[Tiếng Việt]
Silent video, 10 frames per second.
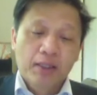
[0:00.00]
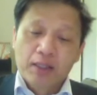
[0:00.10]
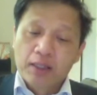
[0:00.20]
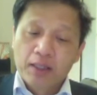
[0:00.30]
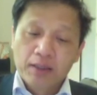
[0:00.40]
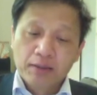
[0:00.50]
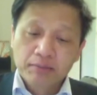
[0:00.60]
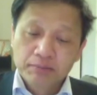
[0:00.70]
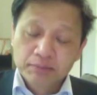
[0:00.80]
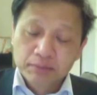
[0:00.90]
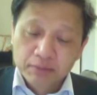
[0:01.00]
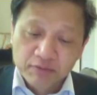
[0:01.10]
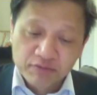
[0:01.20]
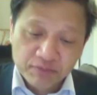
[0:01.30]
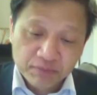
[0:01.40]
à,
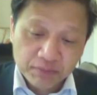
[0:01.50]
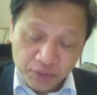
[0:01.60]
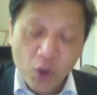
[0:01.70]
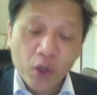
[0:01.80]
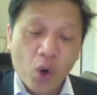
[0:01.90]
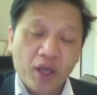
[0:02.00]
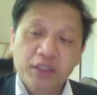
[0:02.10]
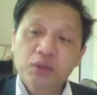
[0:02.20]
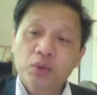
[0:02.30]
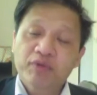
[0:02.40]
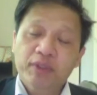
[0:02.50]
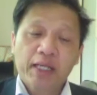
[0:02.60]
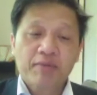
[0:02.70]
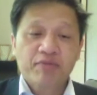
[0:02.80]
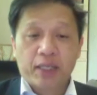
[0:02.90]
đòi hỏi chính quyền Việt
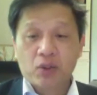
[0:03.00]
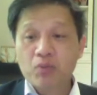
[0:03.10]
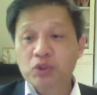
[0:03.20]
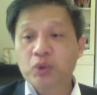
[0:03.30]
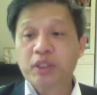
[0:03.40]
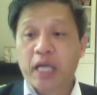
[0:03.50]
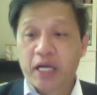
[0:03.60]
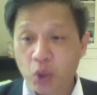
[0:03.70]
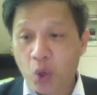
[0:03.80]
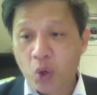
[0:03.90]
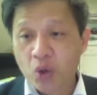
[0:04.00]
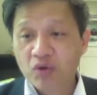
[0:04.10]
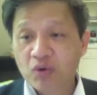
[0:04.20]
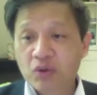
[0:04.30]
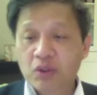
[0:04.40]
Nam phải có một số cải tổ
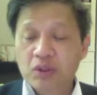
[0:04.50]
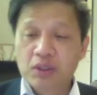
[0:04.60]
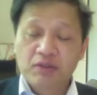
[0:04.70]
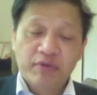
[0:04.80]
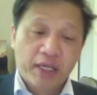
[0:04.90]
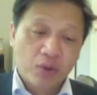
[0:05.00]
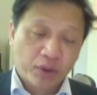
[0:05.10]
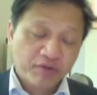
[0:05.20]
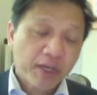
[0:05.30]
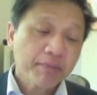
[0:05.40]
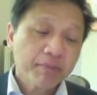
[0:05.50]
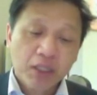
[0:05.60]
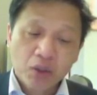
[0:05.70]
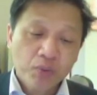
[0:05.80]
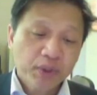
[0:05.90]
về luật pháp
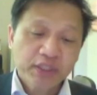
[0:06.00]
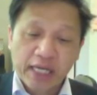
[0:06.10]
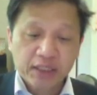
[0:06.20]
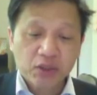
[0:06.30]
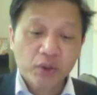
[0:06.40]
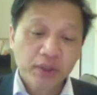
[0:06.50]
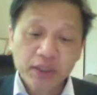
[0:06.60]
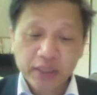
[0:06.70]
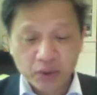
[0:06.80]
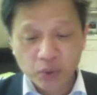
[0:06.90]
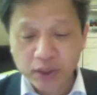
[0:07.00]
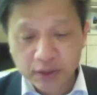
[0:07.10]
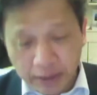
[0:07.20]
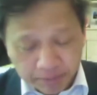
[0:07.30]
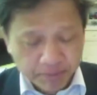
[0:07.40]
cũng như trả tự do tất cả tù nhân
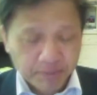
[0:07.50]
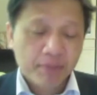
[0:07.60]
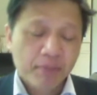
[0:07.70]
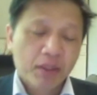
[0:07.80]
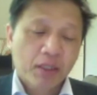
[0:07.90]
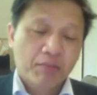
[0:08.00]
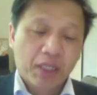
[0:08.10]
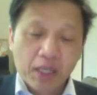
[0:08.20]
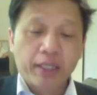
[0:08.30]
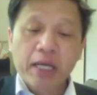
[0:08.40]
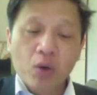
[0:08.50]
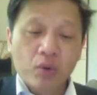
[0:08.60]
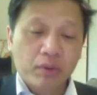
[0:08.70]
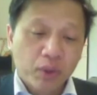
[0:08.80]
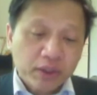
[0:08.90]
dân và khởi
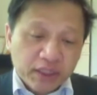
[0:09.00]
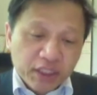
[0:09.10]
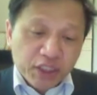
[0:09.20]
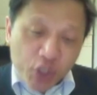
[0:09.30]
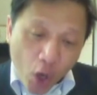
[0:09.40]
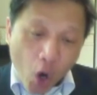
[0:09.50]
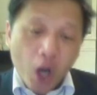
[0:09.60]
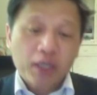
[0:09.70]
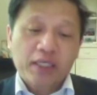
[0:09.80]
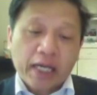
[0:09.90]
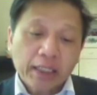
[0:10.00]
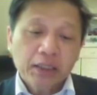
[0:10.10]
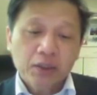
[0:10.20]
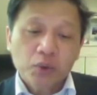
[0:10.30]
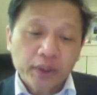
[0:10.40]
đầu một danh sách nhỏ ngắn
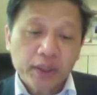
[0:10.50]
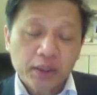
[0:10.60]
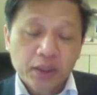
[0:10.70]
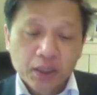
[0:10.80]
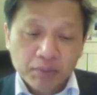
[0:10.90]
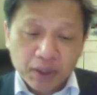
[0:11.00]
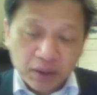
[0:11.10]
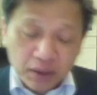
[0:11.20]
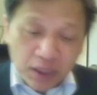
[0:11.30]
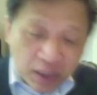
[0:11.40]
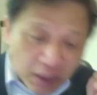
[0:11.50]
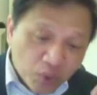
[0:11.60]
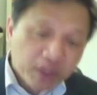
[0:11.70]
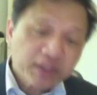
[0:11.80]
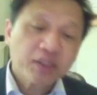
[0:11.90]
ưu tiên và đứng đầu
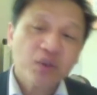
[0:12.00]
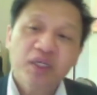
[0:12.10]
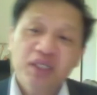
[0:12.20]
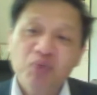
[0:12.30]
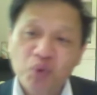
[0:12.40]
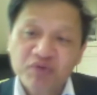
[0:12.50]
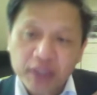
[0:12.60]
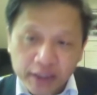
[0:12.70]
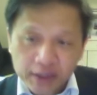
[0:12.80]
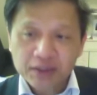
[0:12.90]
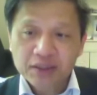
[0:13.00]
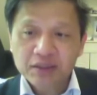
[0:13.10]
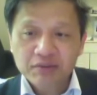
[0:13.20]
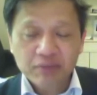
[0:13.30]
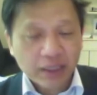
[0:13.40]
danh sách đó là linh mục Văn lý
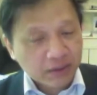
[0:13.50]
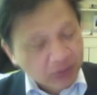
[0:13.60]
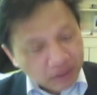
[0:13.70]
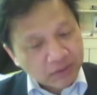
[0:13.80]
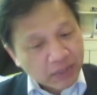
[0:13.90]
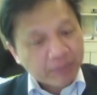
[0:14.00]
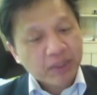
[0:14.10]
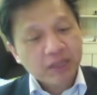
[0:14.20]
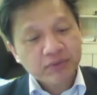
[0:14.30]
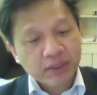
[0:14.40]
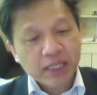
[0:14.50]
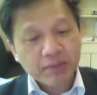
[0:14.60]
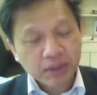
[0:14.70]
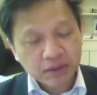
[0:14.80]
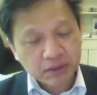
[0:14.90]
và rất cảm ơn Việt
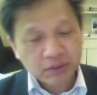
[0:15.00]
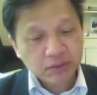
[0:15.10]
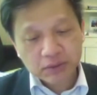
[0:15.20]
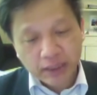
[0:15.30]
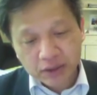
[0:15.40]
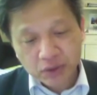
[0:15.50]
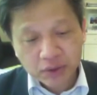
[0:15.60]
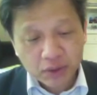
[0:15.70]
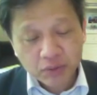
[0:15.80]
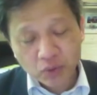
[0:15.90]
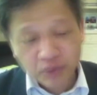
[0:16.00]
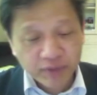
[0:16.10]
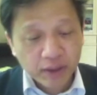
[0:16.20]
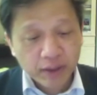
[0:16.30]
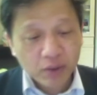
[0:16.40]
Nam đã trả tự do linh mục
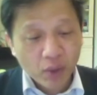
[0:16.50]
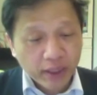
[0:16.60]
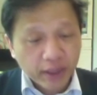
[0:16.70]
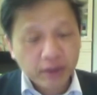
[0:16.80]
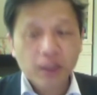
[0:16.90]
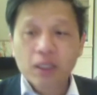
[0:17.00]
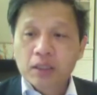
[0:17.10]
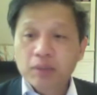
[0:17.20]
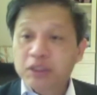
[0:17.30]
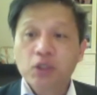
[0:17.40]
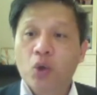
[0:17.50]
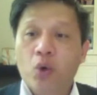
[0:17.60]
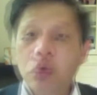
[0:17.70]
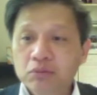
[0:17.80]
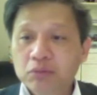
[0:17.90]
văn lý hoan nghênh nhưng mà chưa
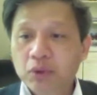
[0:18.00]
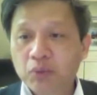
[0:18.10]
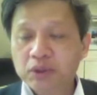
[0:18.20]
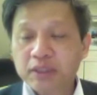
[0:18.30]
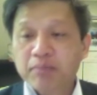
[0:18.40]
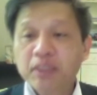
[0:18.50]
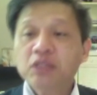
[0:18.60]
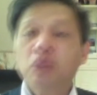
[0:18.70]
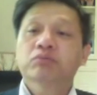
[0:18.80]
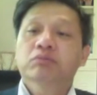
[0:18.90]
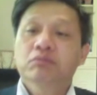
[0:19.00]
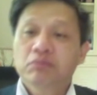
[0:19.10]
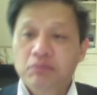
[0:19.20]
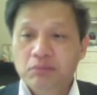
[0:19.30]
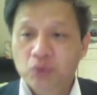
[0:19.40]
đủ còn một trăm mấy chục
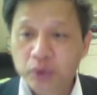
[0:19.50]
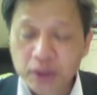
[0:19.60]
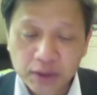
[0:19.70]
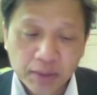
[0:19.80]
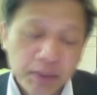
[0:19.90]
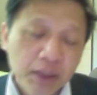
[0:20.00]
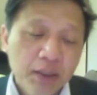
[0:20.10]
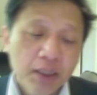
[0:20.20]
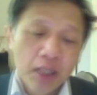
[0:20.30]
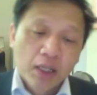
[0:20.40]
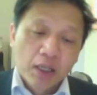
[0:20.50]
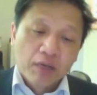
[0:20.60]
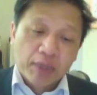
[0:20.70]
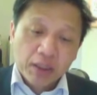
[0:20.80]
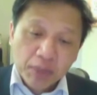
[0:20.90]
tù nhân lương tâm nữa
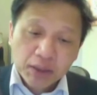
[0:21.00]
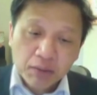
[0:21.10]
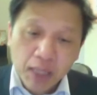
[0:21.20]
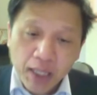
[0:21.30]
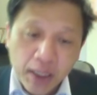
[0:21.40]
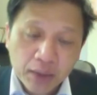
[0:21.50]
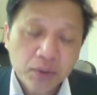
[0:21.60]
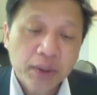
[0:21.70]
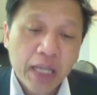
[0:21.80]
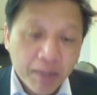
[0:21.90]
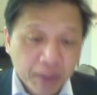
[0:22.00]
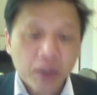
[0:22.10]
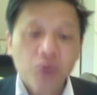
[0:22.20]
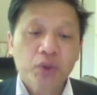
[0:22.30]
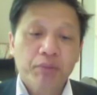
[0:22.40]
và cái bước thứ ba chúng tôi đã bắt
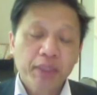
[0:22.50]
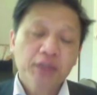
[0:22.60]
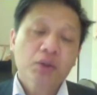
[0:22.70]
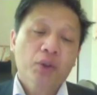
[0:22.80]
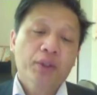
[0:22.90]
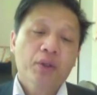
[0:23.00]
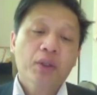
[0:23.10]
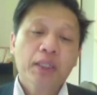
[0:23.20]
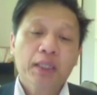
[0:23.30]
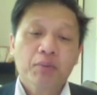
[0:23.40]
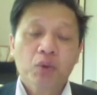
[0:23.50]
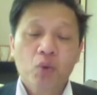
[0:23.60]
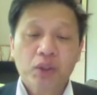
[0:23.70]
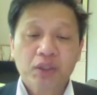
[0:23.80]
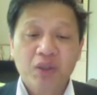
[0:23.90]
đầu chuẩn bị rồi đó là một
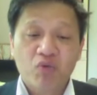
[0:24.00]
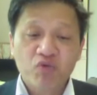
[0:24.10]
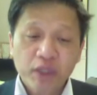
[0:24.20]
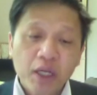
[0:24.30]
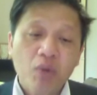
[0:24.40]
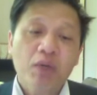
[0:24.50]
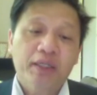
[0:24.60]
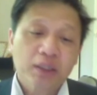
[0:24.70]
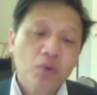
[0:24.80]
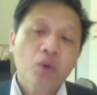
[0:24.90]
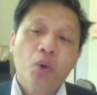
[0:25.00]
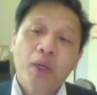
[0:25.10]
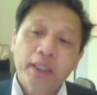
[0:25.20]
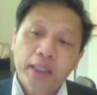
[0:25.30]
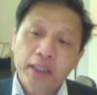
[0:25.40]
cuộc tổng vận động ở tại quốc hội
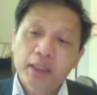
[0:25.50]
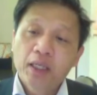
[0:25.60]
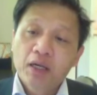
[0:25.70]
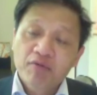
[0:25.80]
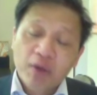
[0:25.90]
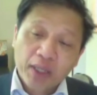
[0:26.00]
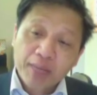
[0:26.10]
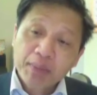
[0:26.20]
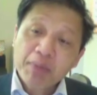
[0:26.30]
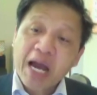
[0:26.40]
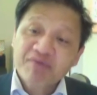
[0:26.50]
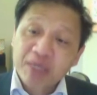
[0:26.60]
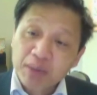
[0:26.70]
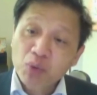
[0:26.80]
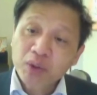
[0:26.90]
hoa kỳ vào ngày 23 và
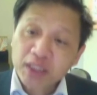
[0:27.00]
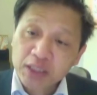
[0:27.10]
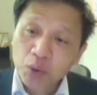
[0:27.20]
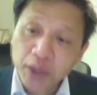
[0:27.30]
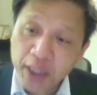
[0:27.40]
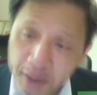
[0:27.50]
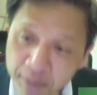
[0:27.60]
24 tháng 6 tới đây